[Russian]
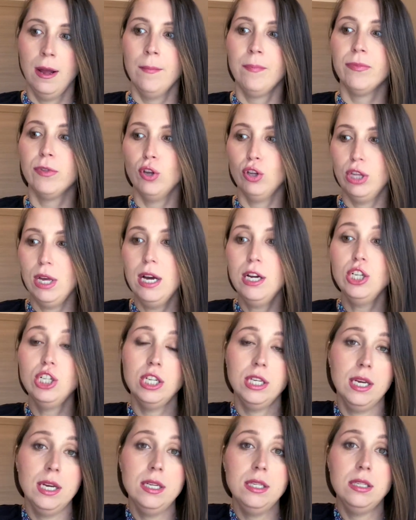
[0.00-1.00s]
но также
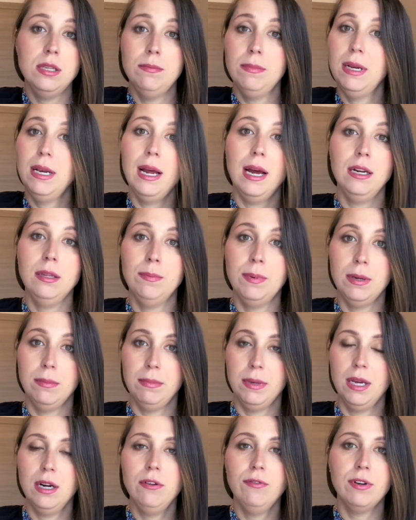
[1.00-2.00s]
есть и миллиард
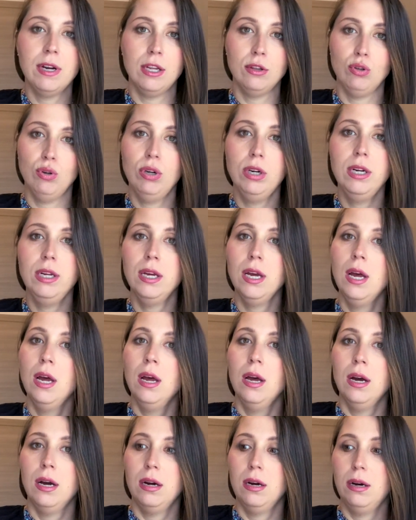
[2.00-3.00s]
примеров, которые
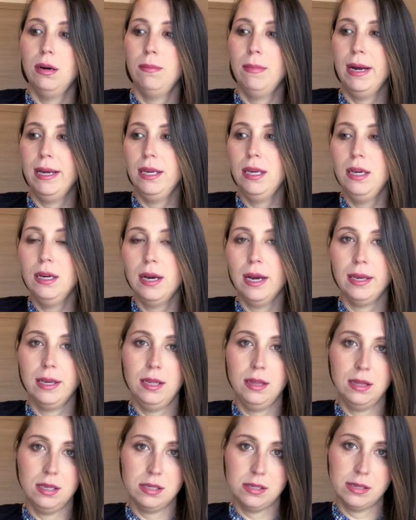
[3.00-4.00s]
а, мои
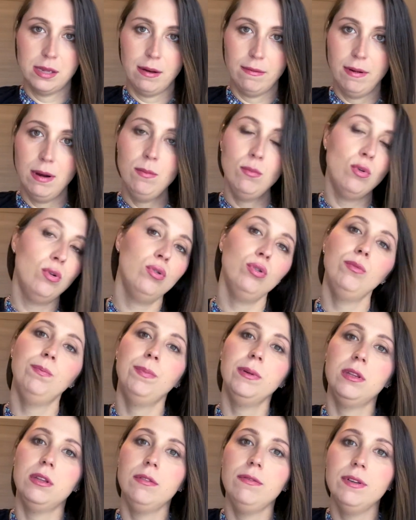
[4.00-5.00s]
какие-то слова могут
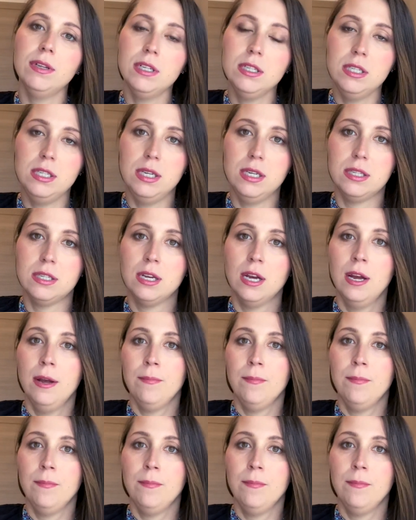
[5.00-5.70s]
подтвердить.